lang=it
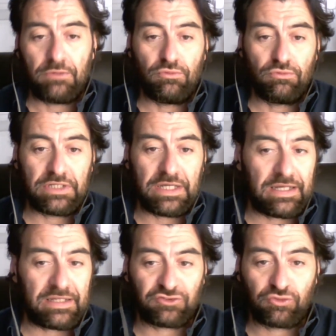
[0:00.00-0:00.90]

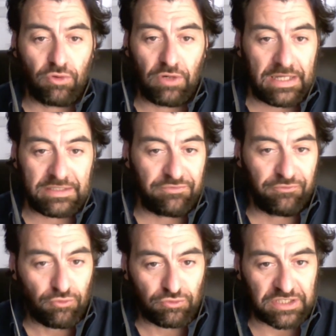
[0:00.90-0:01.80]
una scuola
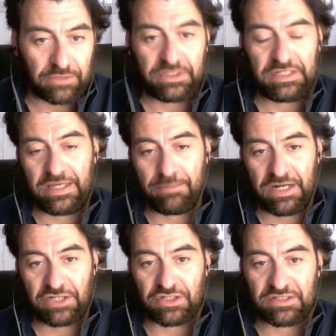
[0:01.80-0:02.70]
diffusa, quindi che
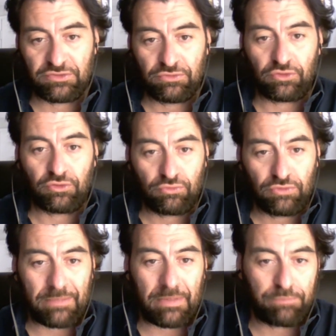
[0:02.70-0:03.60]
abbraccia innanzitutto non
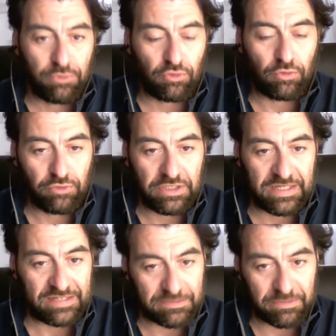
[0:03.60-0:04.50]
una ma più
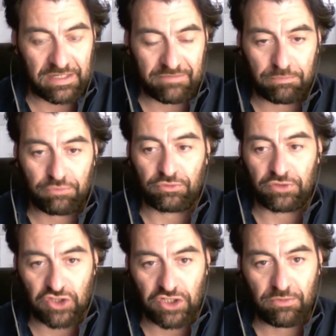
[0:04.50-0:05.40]
comunità, si parlava appunto
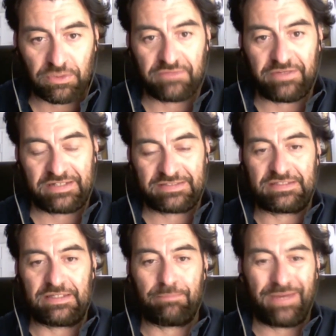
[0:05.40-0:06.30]
di cinque
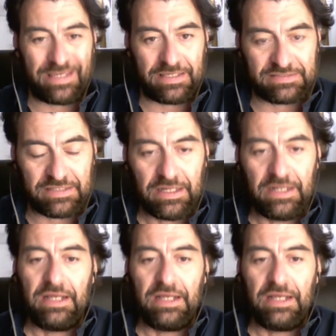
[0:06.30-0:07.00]
diversi paesi,